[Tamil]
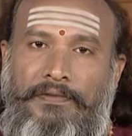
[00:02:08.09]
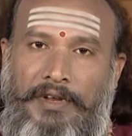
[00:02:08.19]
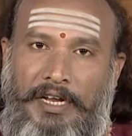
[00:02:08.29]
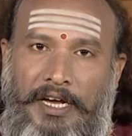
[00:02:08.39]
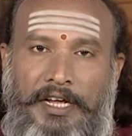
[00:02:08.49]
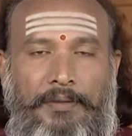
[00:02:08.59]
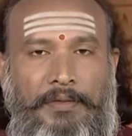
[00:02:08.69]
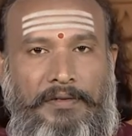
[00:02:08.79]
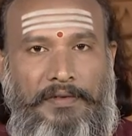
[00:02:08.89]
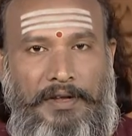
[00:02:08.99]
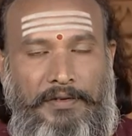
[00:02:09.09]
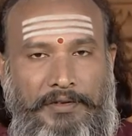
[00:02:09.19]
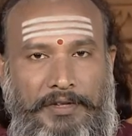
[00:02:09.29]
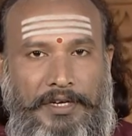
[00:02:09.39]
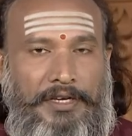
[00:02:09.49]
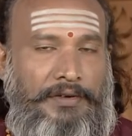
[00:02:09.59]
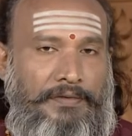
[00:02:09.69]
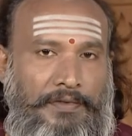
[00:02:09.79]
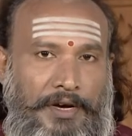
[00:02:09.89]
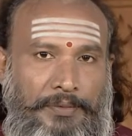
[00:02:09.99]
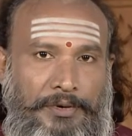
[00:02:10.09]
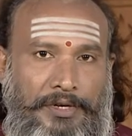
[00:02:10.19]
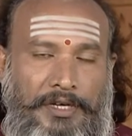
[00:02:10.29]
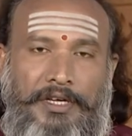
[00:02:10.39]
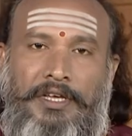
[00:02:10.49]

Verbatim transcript: விழா எலும்பில் வலி வருவதற்கு வாய்ப்புண்டு